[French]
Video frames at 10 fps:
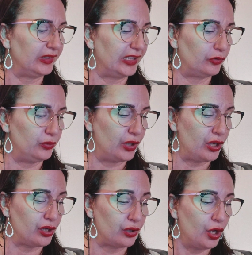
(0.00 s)
les
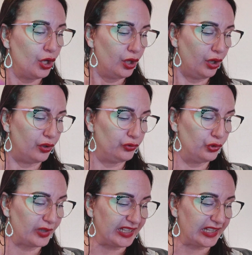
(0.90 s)
couleurs,
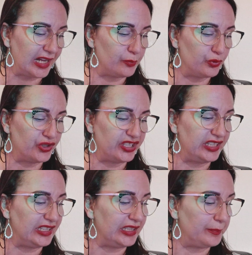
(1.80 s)
nourrir la
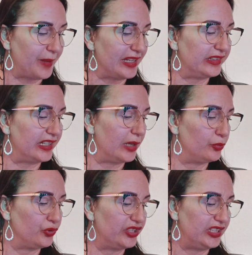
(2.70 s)
bougie, pailleter la
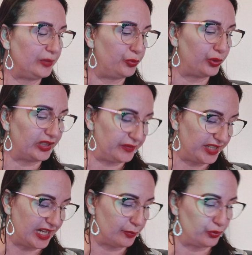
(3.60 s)
bougie,
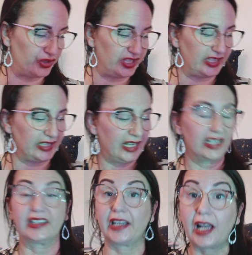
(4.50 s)
purifier la bougie,
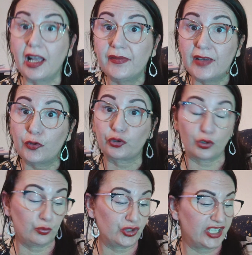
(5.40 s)
graver
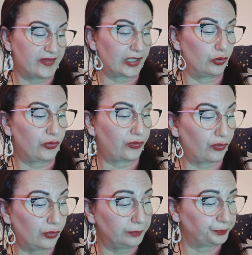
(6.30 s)
votre bougie avec le
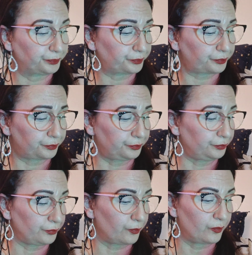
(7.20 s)
seau.
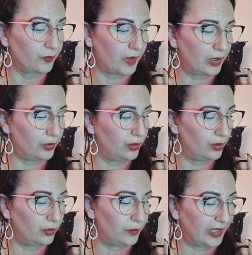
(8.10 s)

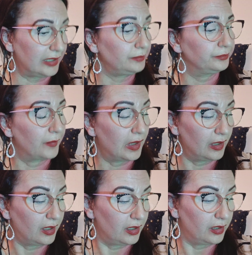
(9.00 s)
voilà,
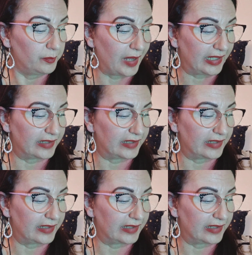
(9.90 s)
par